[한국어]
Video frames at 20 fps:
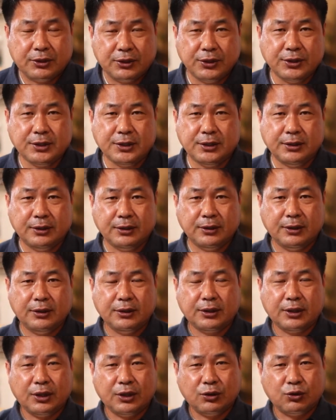더치는
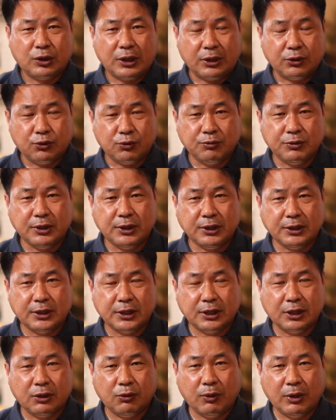이렇게 좀 전에
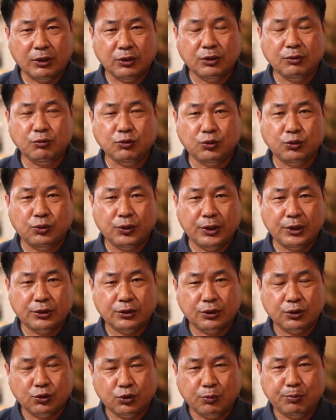제가 황금
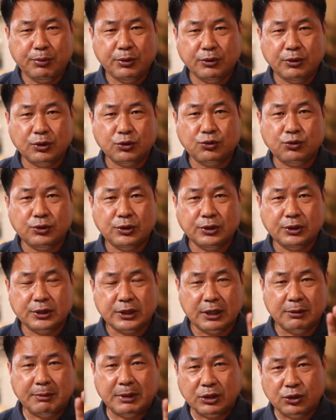구도에서 수평과 수직을
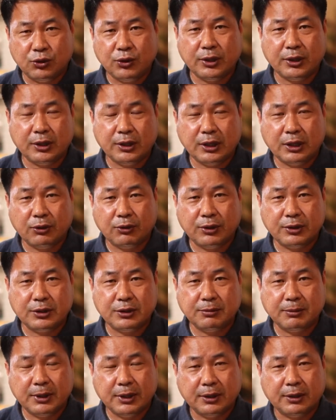잘 맞춰야 된다고
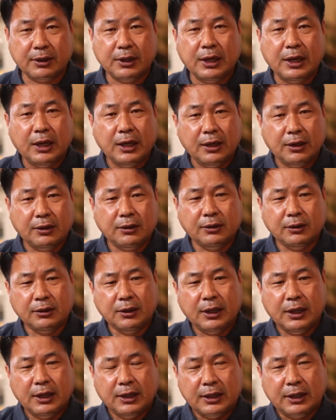했지만
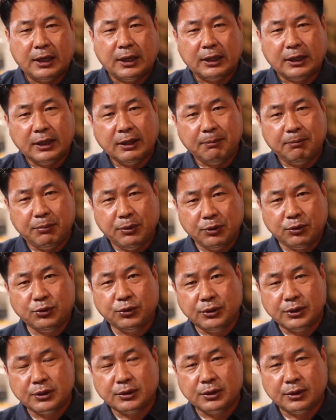이걸 약간
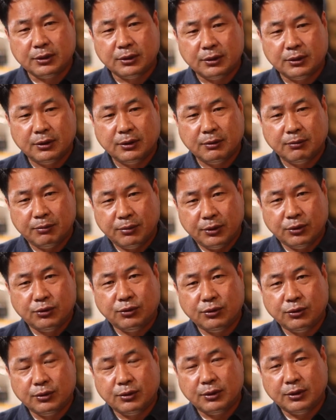삐뚤어서
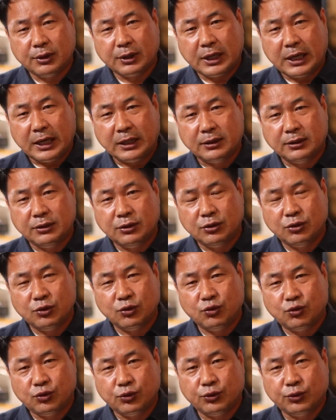삐뚤고 각을
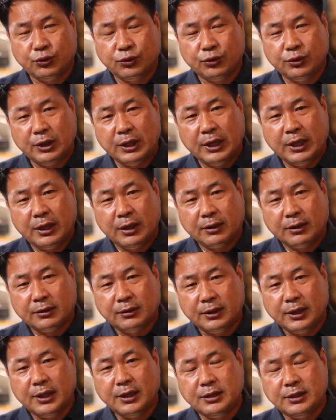주고
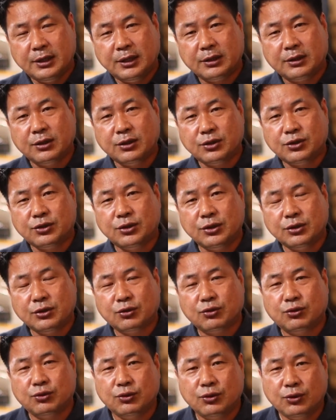그게 이제
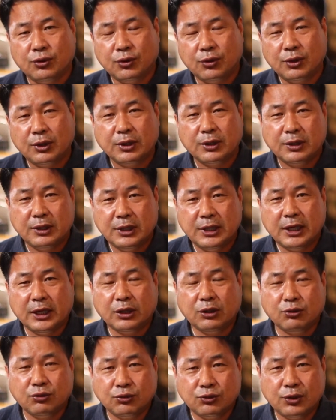극적 구조,
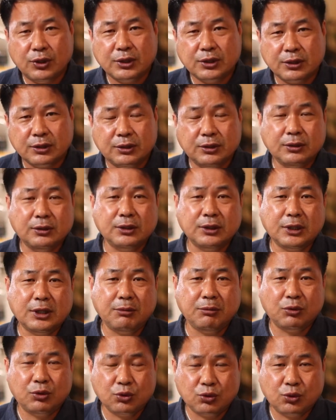이야기 구조에서 그
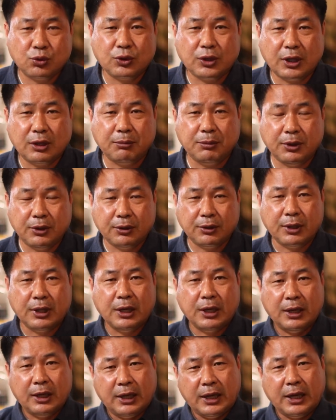느낌이 더 좋다면
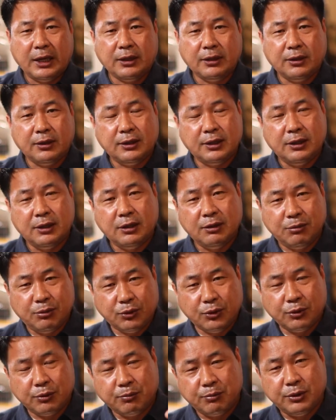앵글
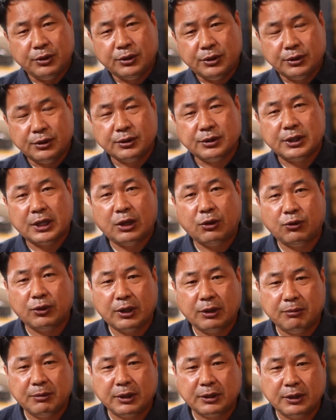일부러 비틀어서 사용을
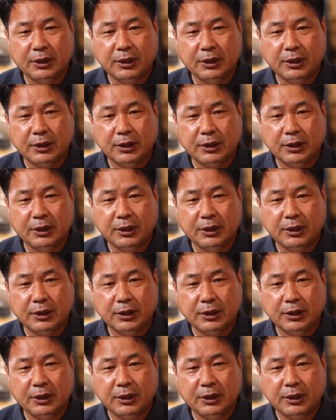합니다.